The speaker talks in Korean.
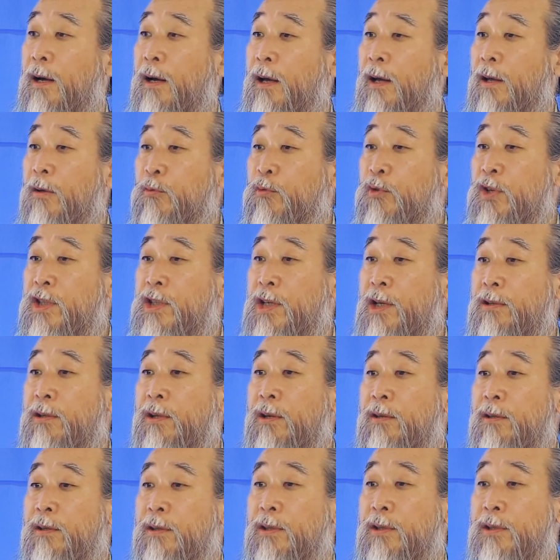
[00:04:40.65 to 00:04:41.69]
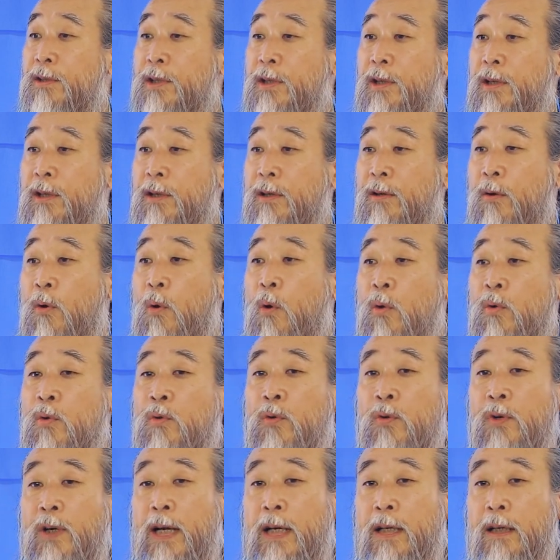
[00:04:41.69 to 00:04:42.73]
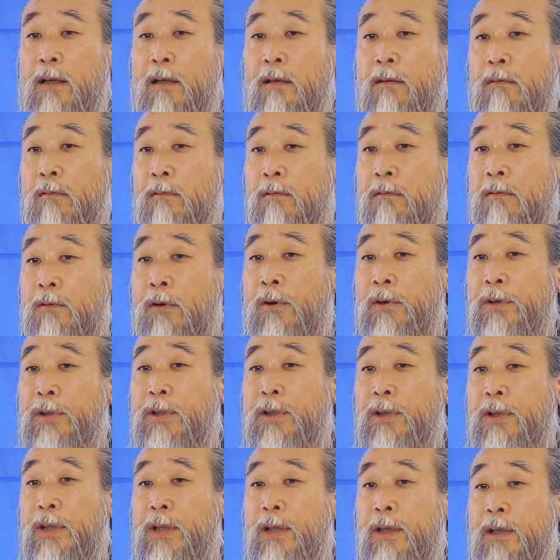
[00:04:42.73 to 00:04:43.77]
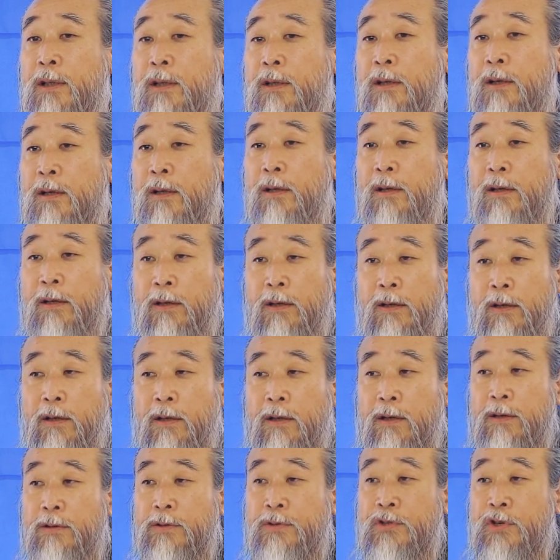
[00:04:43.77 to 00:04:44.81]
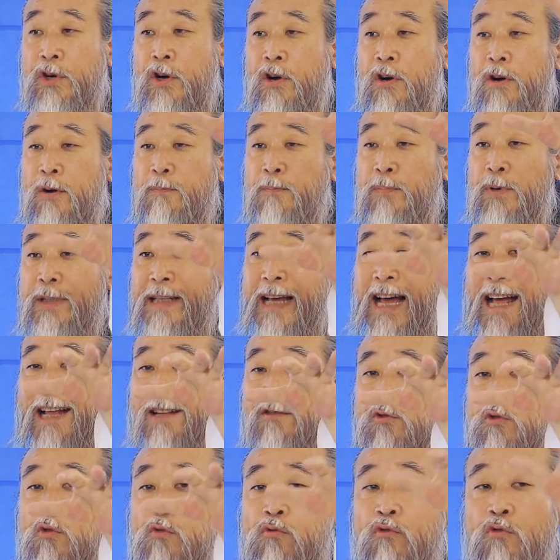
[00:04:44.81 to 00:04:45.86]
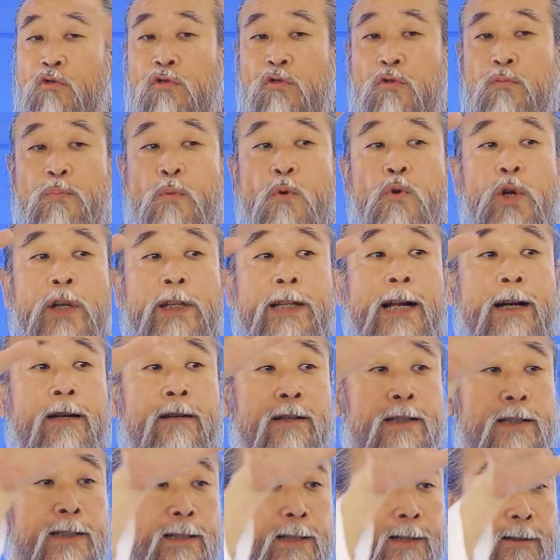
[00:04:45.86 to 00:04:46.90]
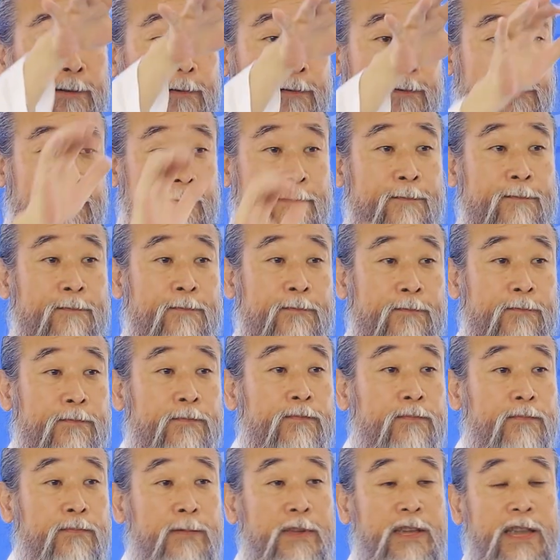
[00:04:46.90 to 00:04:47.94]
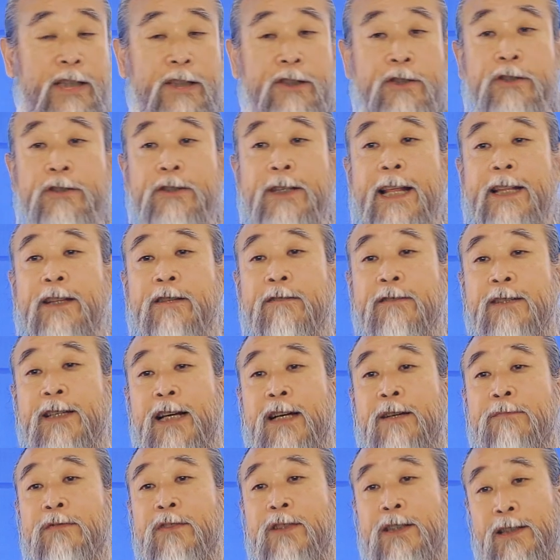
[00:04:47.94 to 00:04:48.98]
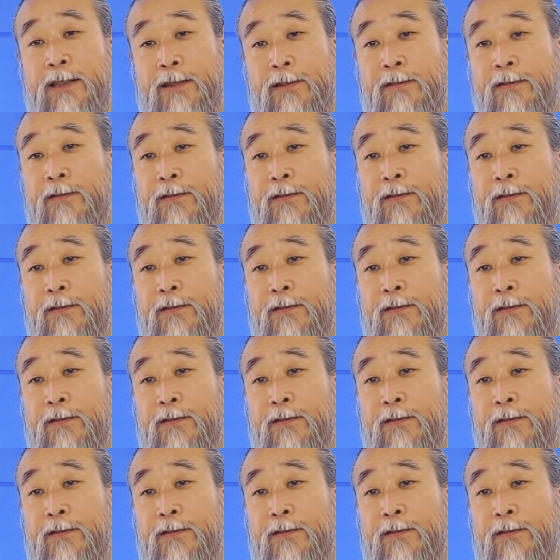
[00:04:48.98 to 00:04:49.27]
위세 떨은 것이 오늘날 너희들이 전부 다 안전골을 보게 될 것이다. 인연됐던 사람들이.